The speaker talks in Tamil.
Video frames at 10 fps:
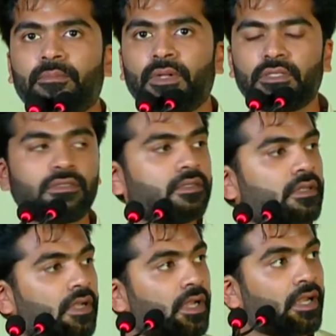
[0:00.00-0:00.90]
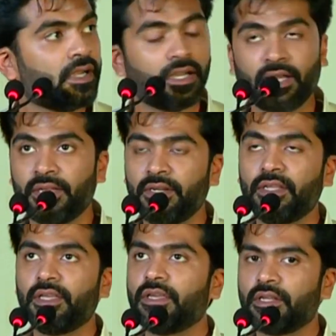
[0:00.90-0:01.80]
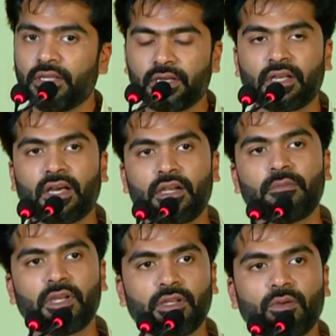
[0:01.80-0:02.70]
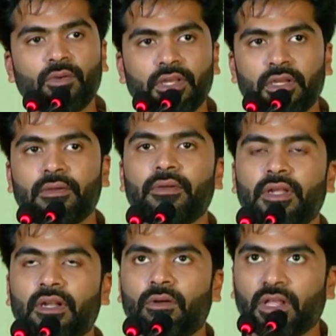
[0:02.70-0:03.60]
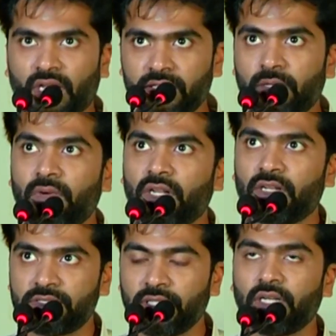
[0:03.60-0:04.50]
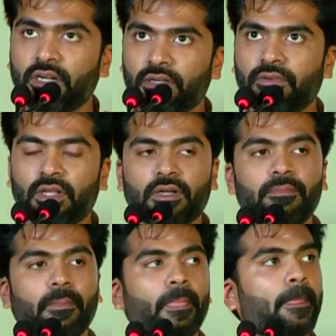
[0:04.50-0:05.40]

ப்ளஸ் நான் இன்னைக்கு இங்கே நிற்க காரணமாக இருக்கக்கூடிய என்னோட ரத்தமான ரசிகர்களுக்கு வணக்கம்